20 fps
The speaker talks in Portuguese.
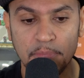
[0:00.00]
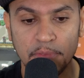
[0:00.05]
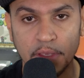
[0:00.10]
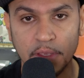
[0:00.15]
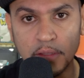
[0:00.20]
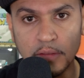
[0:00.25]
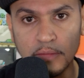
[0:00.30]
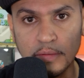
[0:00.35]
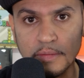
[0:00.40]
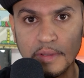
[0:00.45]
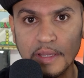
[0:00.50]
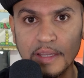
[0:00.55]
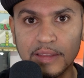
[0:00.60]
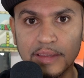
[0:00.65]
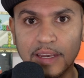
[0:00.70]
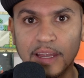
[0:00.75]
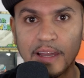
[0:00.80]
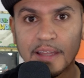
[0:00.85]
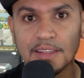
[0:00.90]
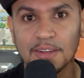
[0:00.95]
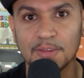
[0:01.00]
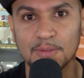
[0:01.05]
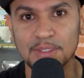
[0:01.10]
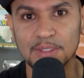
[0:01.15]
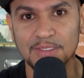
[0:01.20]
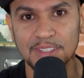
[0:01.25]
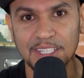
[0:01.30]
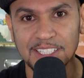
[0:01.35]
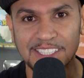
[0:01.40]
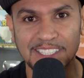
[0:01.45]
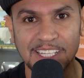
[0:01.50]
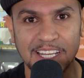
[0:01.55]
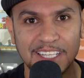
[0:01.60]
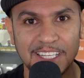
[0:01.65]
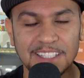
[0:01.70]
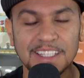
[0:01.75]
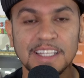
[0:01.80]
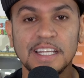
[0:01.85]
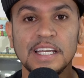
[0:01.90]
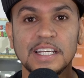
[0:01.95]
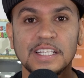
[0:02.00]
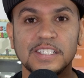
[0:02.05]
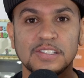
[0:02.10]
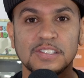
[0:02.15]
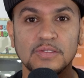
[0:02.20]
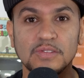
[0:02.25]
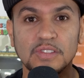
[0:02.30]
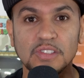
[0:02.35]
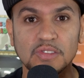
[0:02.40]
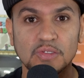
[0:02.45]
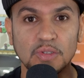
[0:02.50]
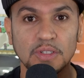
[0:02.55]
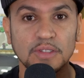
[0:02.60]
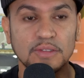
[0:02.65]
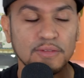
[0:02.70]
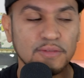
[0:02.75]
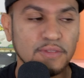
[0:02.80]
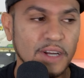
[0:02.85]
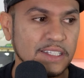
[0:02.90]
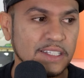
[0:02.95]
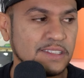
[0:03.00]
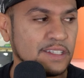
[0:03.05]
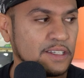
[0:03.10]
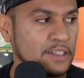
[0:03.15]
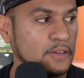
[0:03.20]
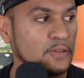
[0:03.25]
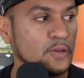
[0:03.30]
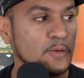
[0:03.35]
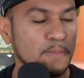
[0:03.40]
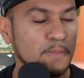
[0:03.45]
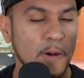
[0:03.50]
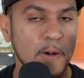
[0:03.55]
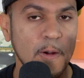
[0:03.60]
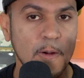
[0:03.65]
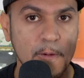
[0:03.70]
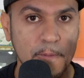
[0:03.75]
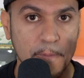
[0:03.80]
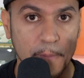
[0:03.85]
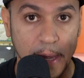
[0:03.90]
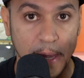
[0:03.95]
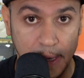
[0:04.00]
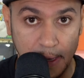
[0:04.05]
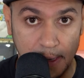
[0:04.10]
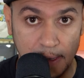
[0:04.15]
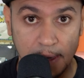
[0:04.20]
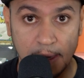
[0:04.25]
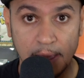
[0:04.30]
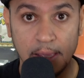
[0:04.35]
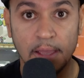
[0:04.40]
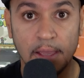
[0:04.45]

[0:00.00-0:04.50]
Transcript: Tanto na entrada quanto na saída são 18 watts aqui do power bank.